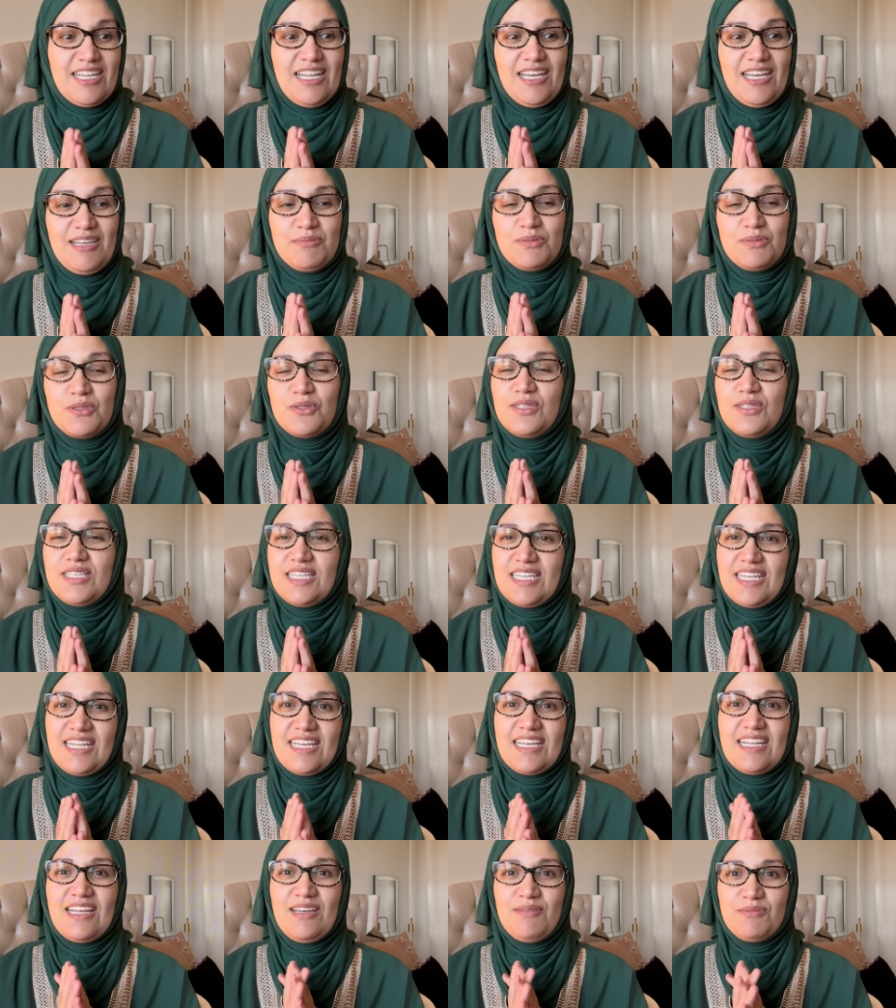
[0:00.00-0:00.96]

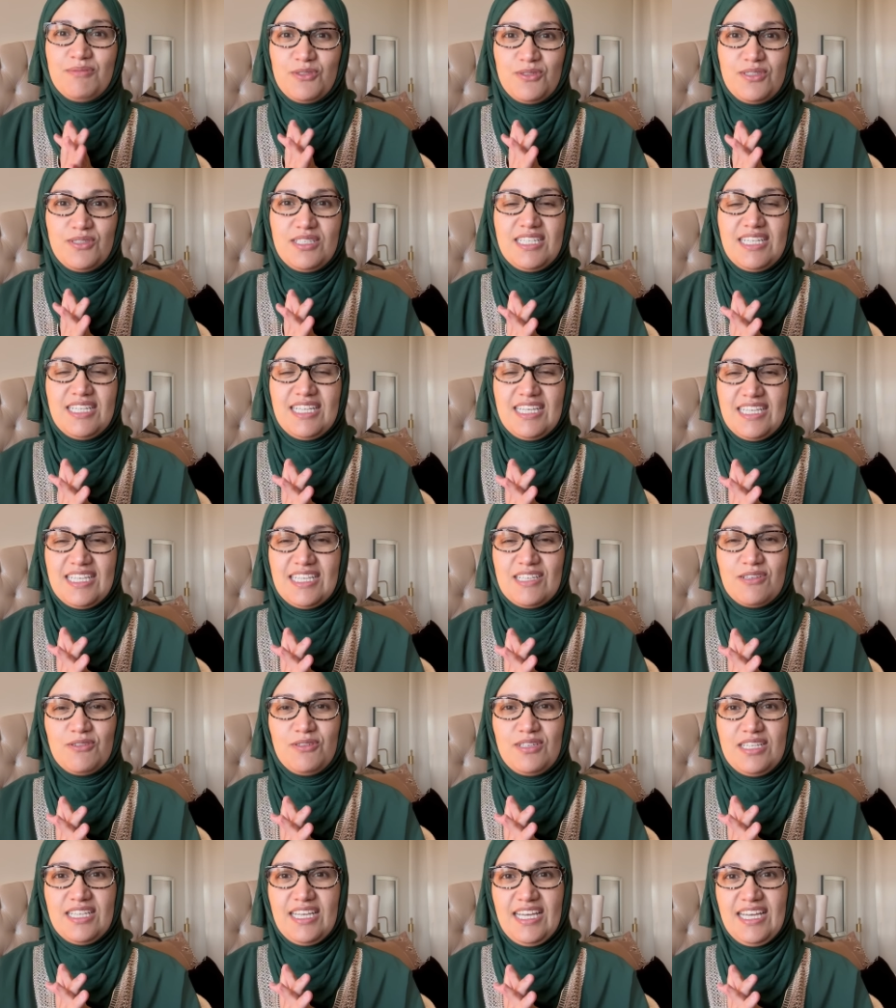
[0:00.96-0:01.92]
ala
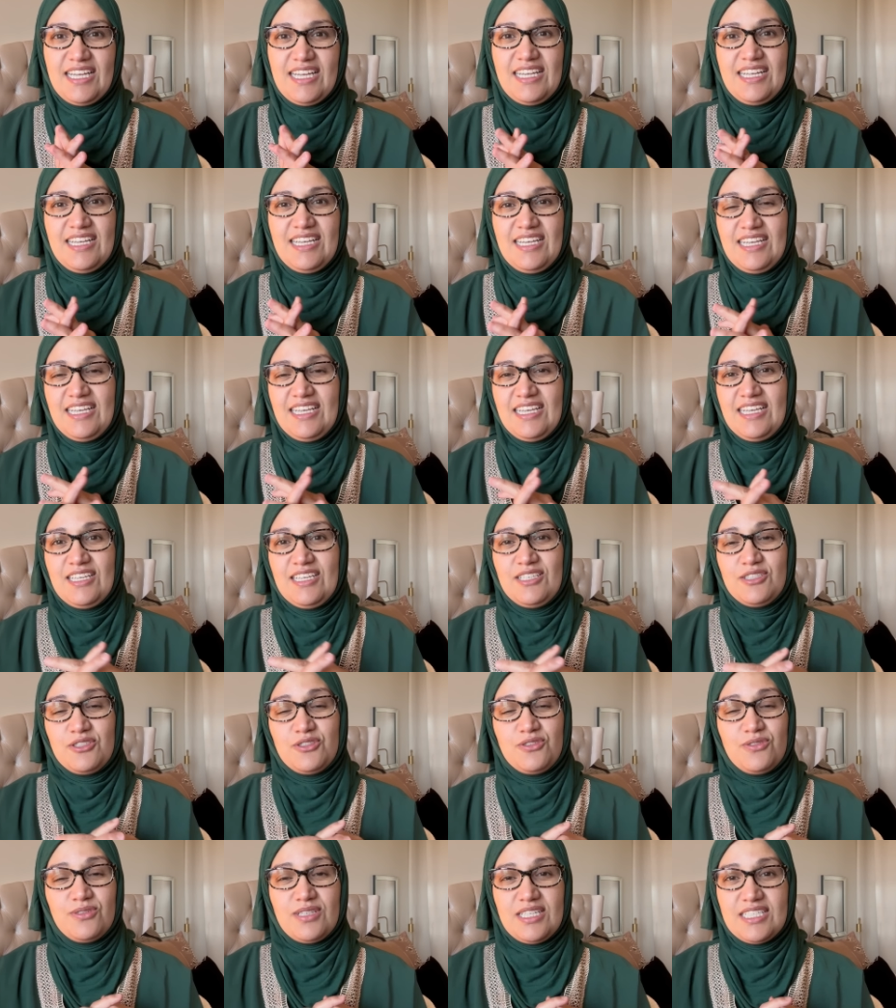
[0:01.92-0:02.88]
kulli hal.
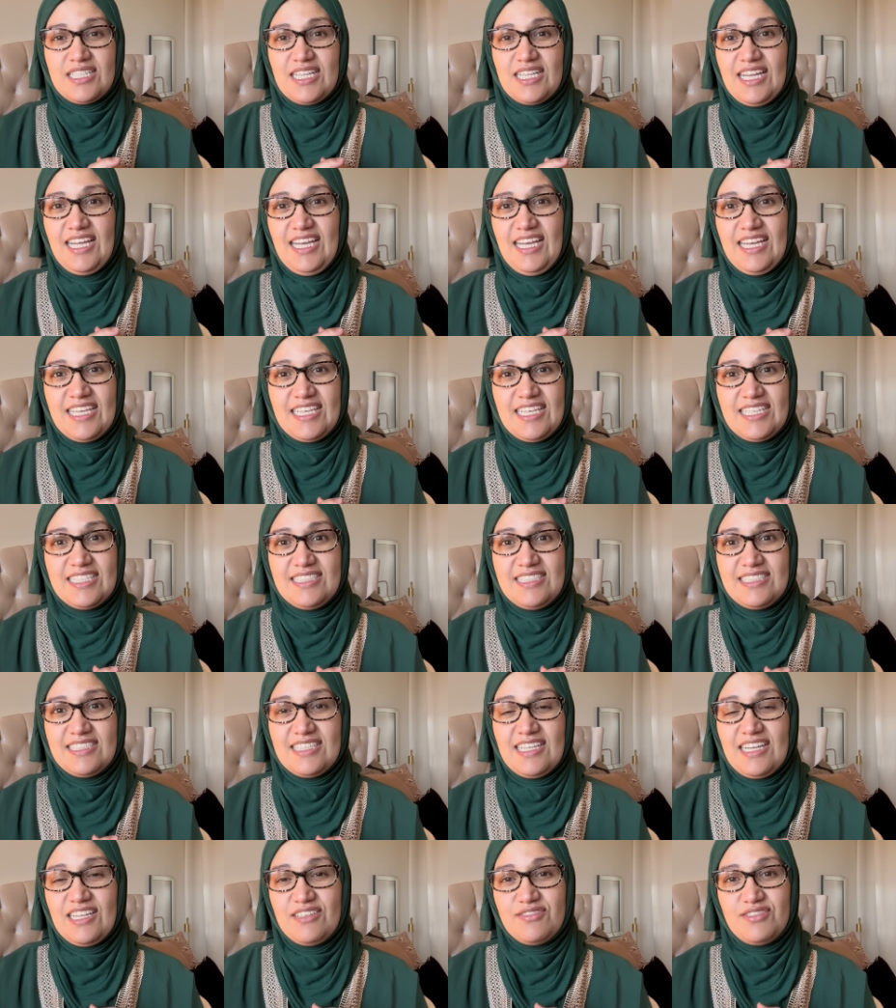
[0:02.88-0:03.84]
Sonnet l'Hayet,
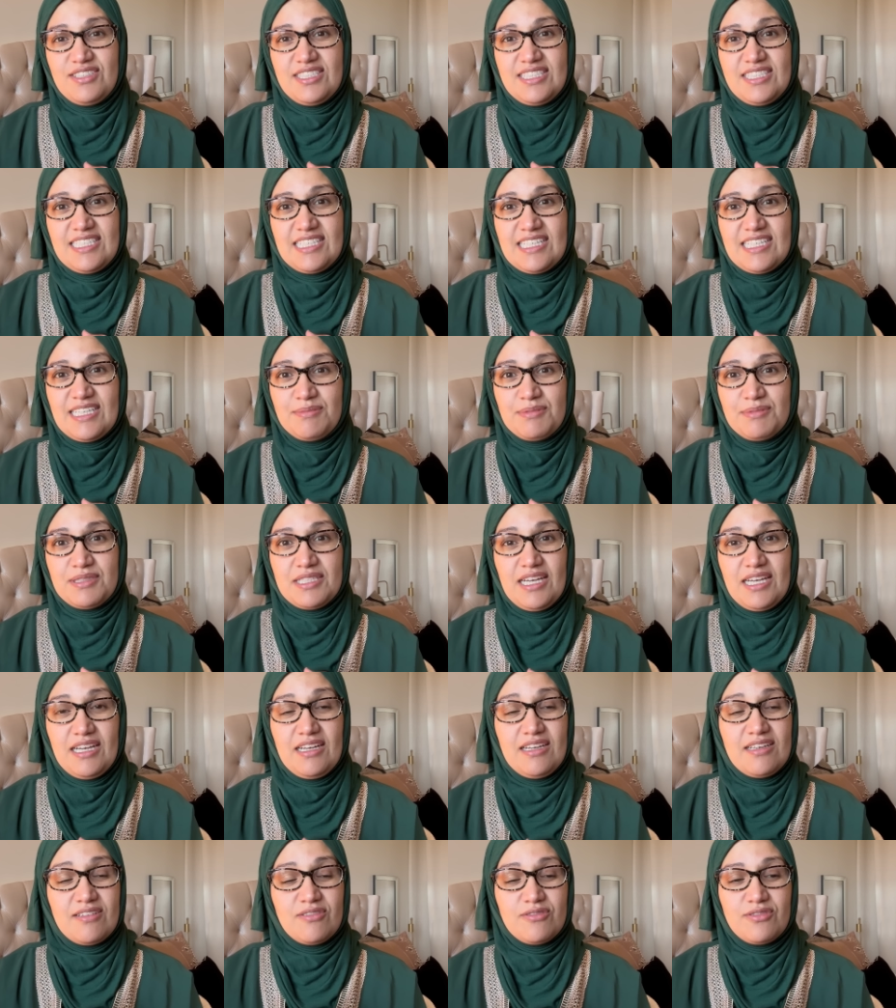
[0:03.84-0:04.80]
c'est la vie, c'est comme ça.
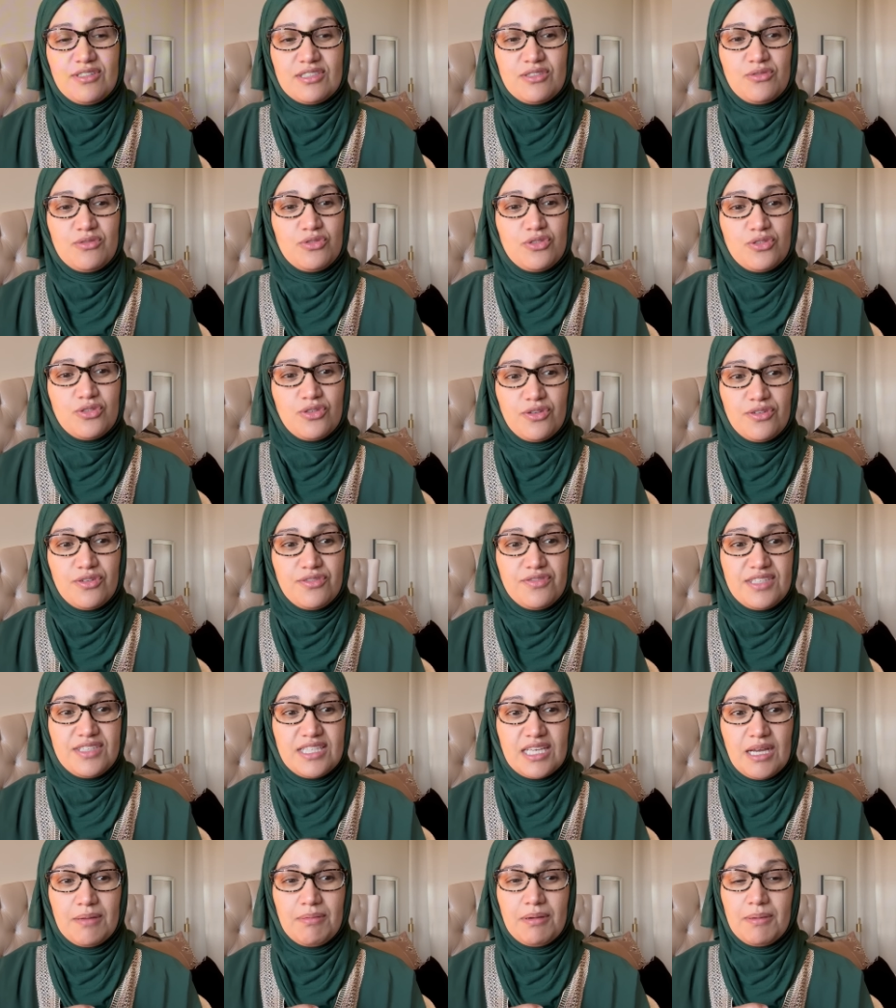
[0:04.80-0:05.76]
Hein. On va tous
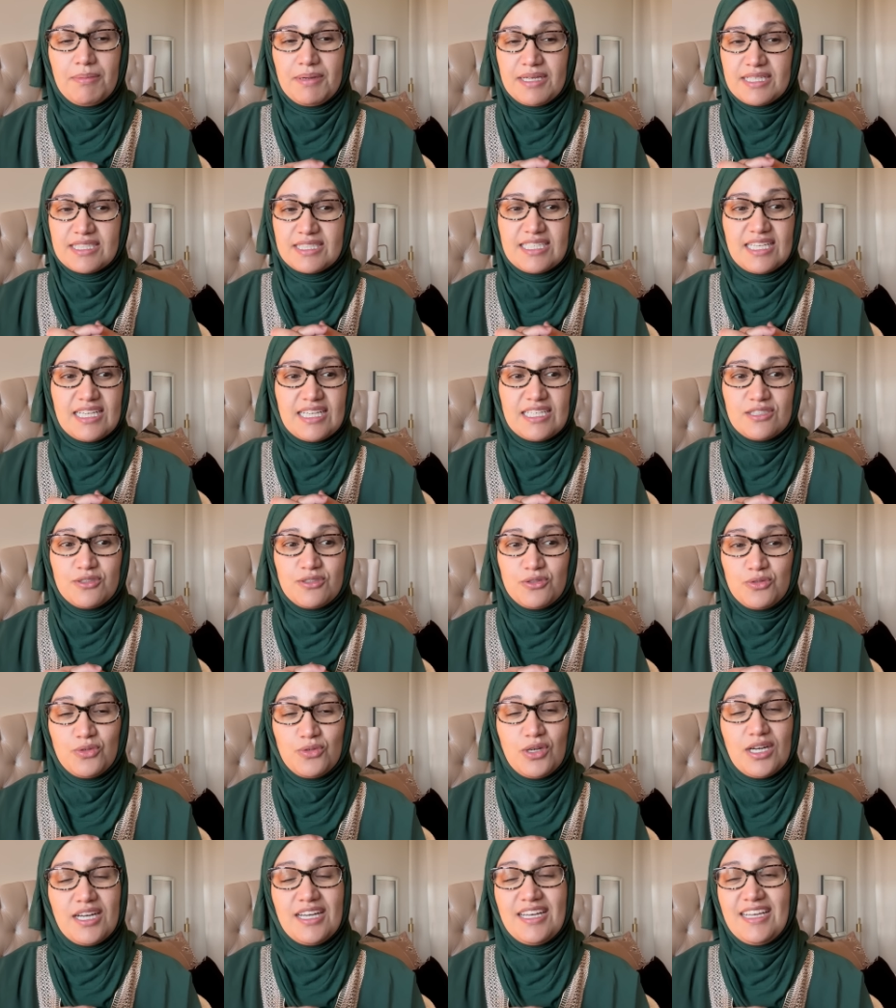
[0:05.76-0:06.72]
finir euh, par partir un
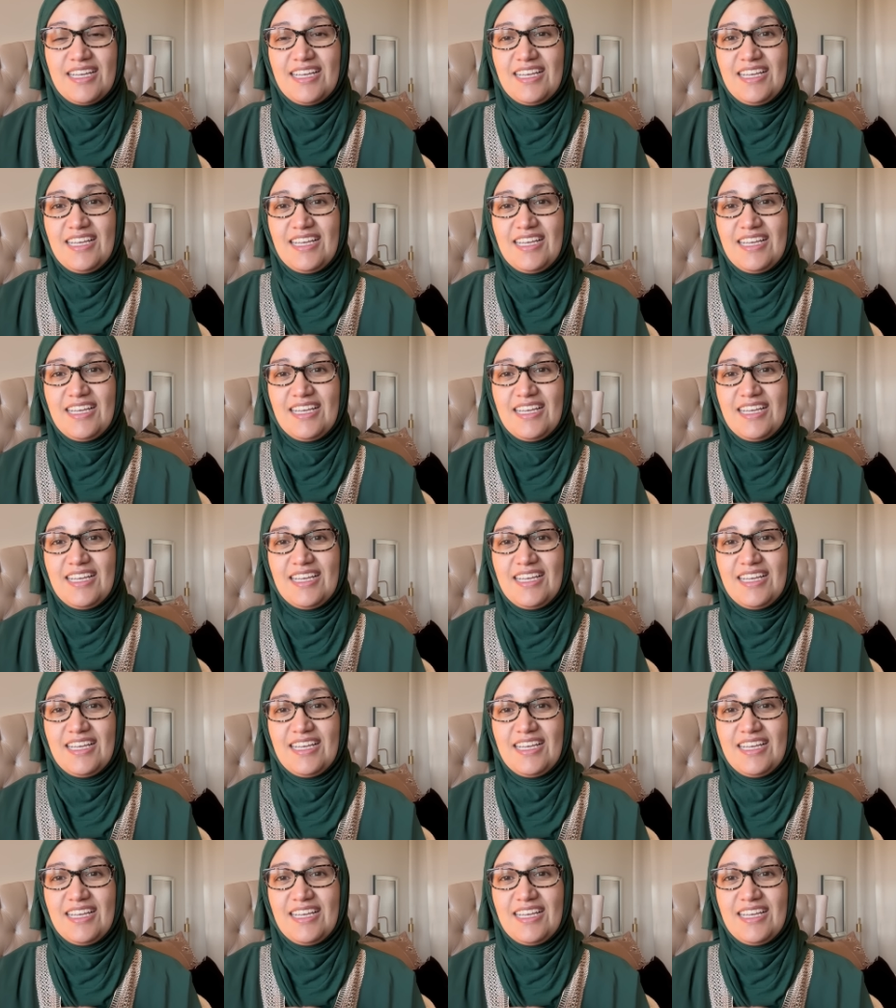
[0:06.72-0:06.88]
jour.